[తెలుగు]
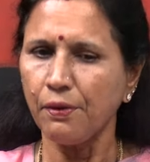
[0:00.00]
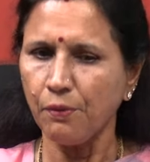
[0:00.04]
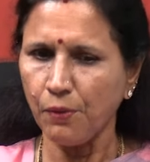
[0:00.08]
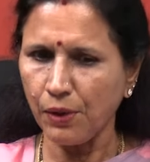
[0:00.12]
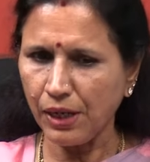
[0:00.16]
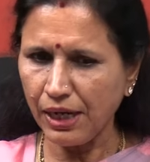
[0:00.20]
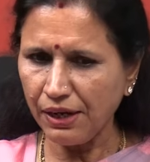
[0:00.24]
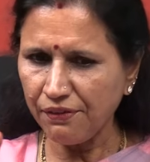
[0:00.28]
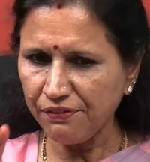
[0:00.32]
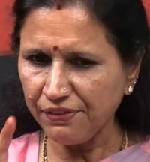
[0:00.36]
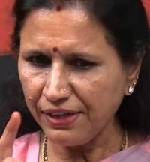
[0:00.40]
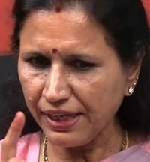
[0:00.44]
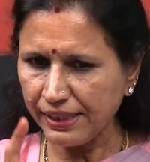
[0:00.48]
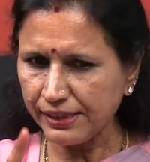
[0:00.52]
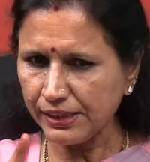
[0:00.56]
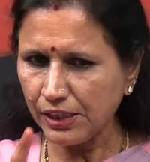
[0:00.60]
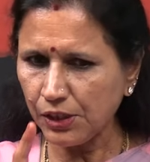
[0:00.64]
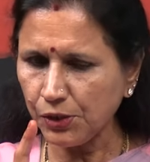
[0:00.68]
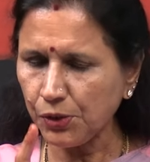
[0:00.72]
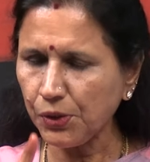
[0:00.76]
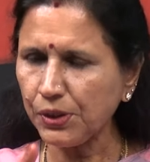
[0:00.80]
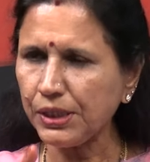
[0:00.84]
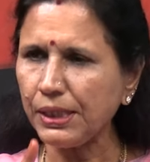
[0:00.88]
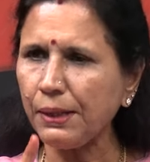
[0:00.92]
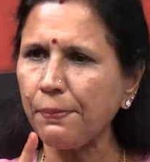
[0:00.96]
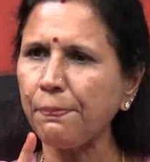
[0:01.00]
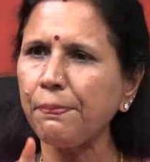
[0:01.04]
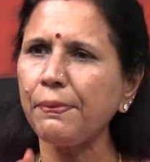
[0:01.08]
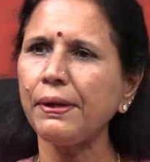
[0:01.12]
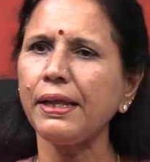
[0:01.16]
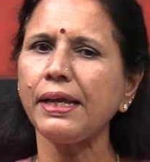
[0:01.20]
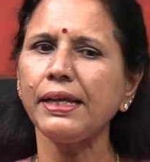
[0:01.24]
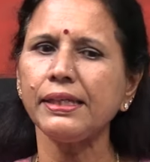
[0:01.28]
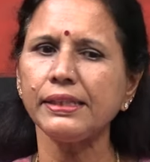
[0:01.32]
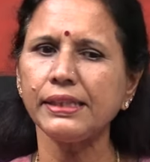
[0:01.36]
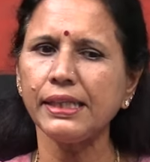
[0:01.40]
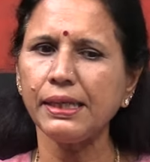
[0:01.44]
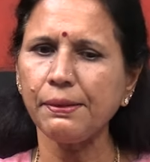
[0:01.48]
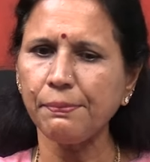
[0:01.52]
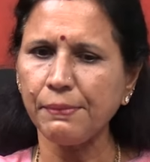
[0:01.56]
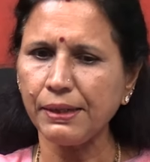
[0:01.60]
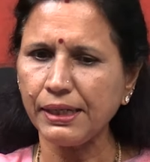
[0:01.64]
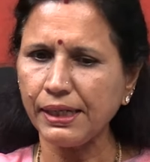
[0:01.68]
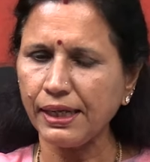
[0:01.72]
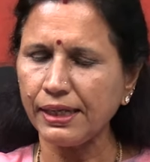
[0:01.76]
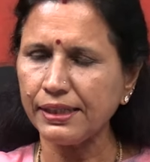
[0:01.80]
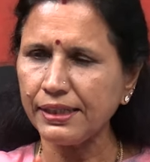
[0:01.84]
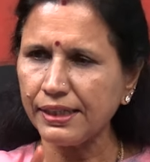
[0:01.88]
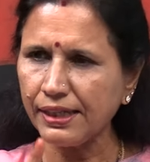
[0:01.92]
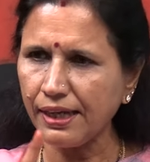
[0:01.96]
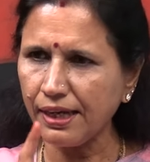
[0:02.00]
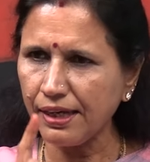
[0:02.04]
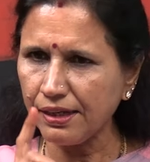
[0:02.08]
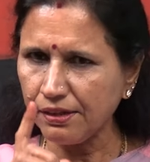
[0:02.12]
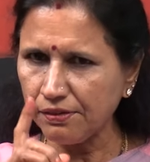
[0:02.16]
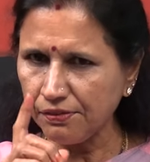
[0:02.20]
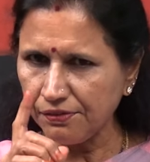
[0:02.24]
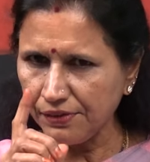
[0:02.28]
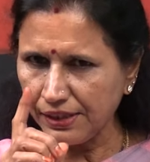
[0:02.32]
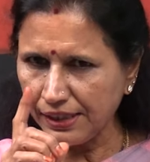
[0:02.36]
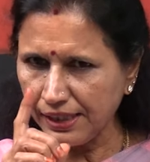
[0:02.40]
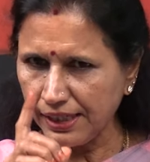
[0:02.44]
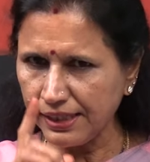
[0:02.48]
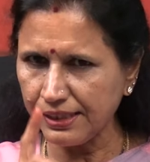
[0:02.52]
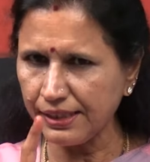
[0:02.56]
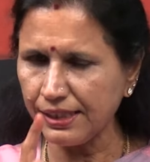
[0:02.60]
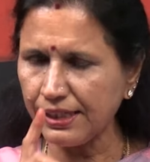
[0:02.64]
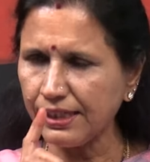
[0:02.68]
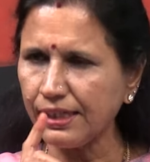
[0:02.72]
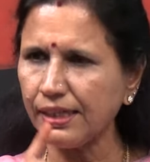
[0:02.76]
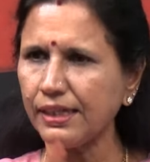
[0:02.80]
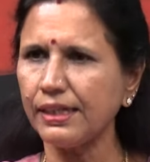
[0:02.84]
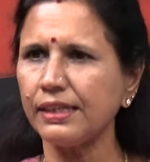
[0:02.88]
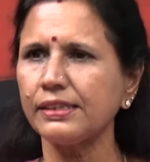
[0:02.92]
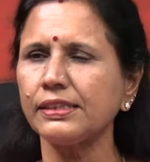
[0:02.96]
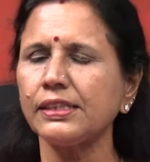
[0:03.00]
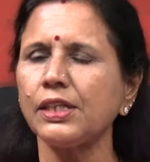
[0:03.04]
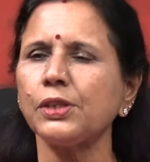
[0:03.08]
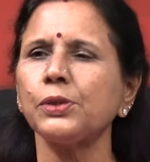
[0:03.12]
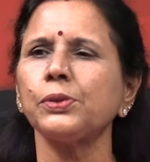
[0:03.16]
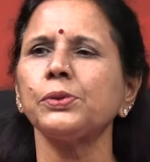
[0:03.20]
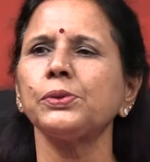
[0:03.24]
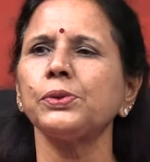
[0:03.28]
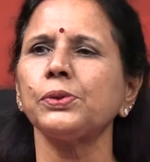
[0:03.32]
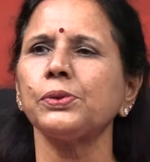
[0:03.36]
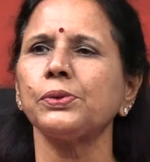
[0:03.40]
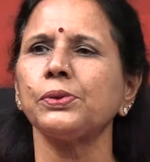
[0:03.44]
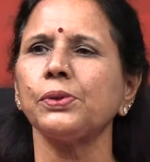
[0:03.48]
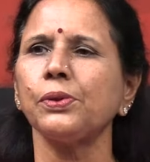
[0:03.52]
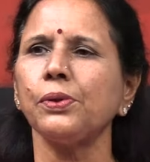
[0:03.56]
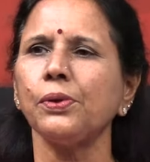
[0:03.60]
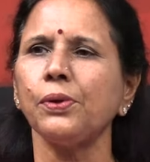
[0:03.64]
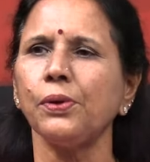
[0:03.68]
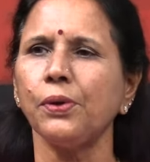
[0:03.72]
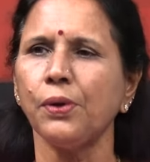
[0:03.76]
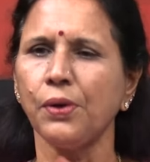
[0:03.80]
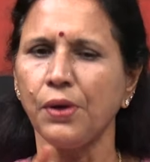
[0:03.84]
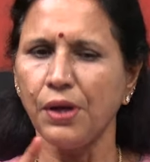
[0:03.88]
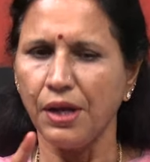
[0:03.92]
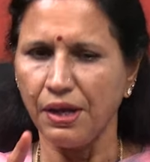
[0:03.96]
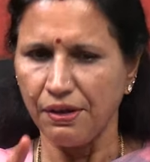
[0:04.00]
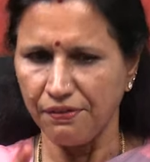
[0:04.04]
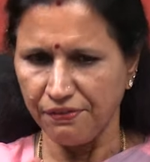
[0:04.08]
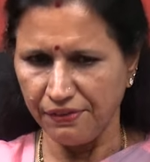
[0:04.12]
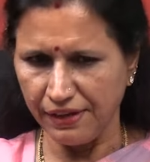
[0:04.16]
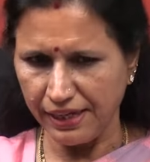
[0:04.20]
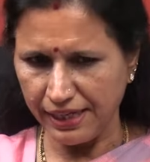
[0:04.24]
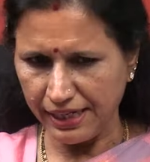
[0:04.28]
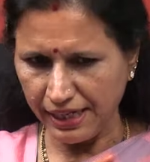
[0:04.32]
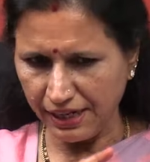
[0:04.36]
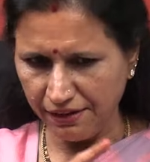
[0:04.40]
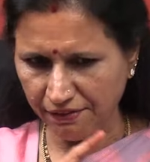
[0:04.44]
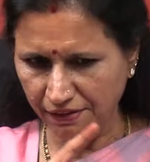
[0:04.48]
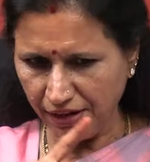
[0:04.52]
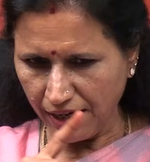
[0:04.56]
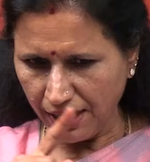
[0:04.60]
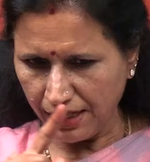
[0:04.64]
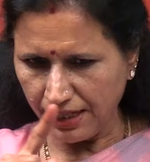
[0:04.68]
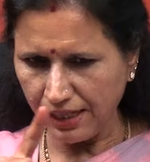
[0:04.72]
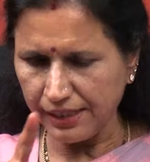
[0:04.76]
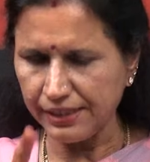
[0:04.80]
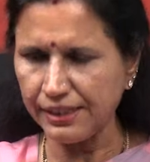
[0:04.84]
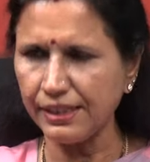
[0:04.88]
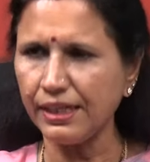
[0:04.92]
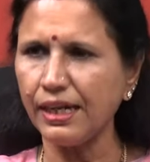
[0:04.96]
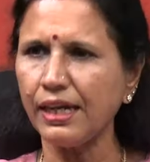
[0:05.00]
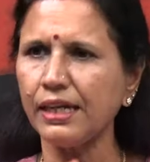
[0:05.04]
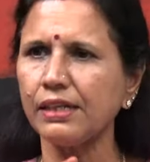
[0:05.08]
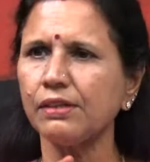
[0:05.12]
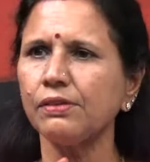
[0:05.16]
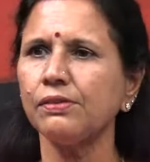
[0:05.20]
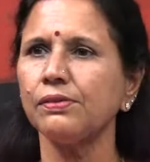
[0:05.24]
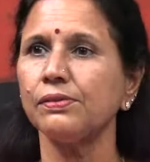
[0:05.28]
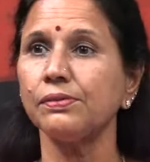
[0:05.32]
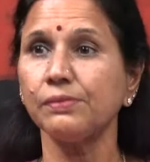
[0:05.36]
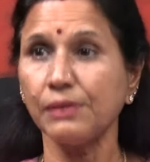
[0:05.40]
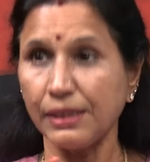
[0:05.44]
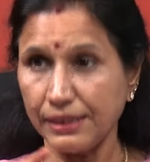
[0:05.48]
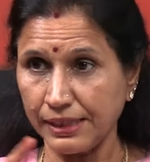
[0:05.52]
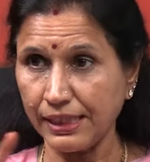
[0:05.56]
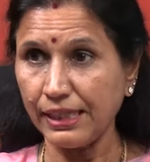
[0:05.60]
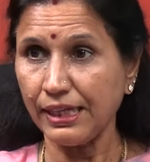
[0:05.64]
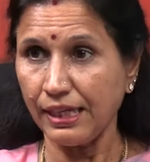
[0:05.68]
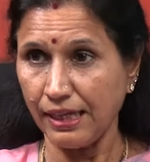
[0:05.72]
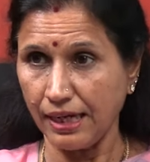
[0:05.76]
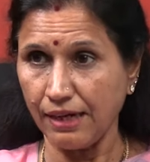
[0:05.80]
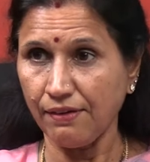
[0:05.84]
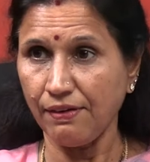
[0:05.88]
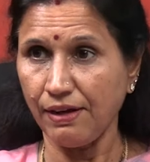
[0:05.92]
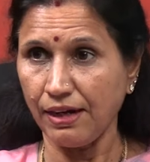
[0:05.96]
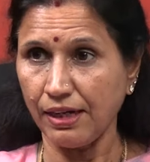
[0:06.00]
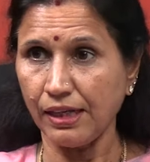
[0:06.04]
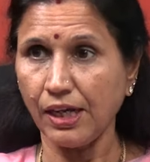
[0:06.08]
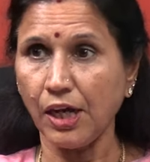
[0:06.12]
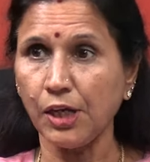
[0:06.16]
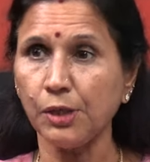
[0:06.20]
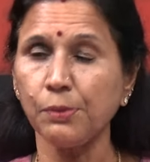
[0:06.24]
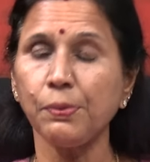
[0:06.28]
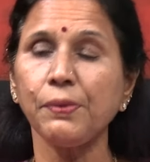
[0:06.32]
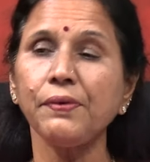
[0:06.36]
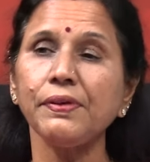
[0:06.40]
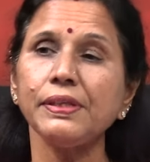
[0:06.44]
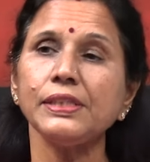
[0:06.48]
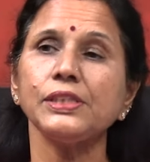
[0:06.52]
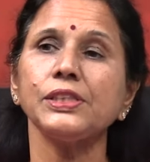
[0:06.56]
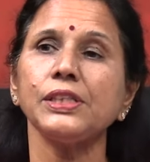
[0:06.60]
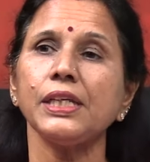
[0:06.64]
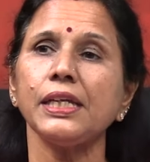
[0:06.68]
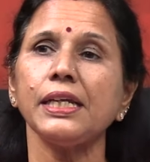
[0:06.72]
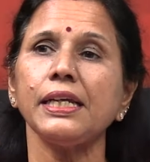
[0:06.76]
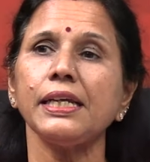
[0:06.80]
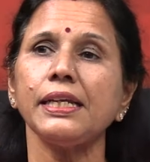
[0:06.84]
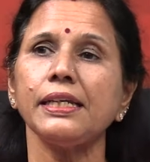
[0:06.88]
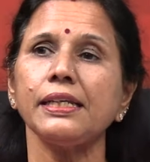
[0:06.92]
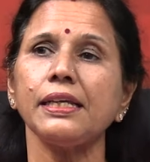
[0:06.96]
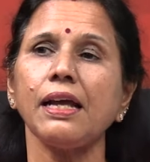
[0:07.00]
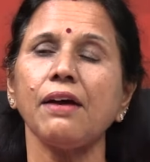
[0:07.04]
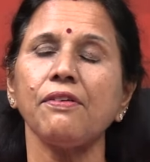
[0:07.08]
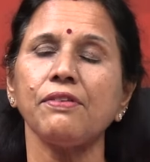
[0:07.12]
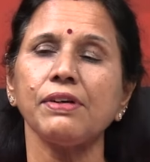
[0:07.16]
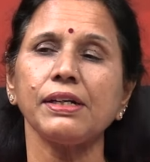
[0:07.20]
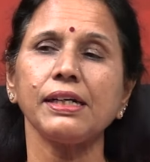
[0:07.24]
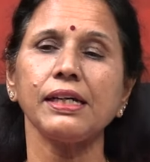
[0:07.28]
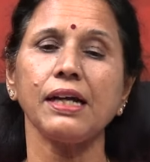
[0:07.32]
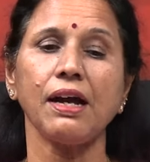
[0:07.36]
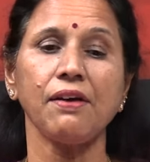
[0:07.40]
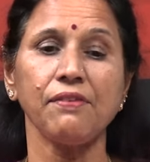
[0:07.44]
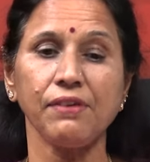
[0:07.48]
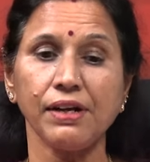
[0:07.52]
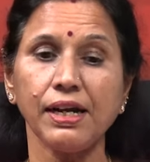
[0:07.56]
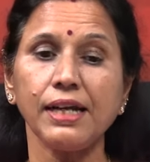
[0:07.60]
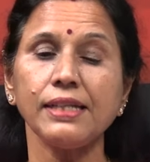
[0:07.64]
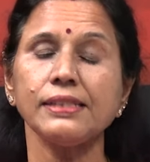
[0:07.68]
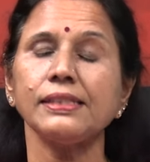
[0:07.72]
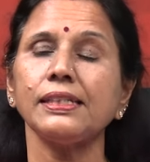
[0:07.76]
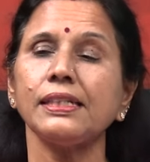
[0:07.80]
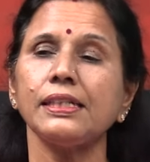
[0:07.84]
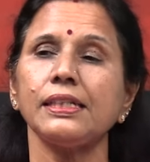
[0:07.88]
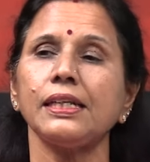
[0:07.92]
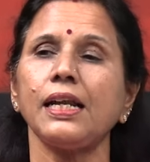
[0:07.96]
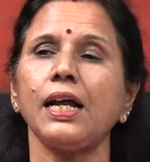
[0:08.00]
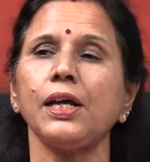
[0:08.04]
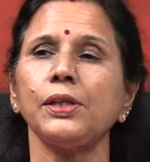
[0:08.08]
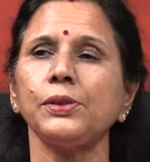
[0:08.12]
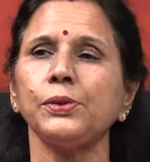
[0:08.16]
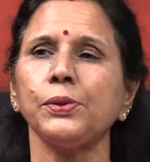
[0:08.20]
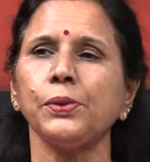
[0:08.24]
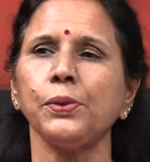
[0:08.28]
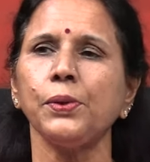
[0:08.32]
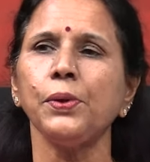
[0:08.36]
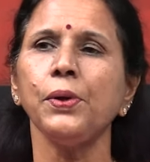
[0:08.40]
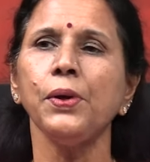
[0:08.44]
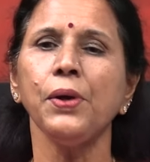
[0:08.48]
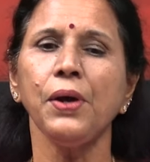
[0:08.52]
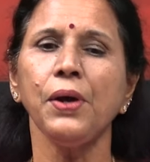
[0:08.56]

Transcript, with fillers: ఒక వ్యక్తితో ఎప్పుడైతే మనకు అధికారం వికేంద్రీకరణ జరుగుతుందో వేరే వాళ్ళకి అధికారం అంటే వాళ్ళకి అనుభవించే అవక అవకాశం రాదో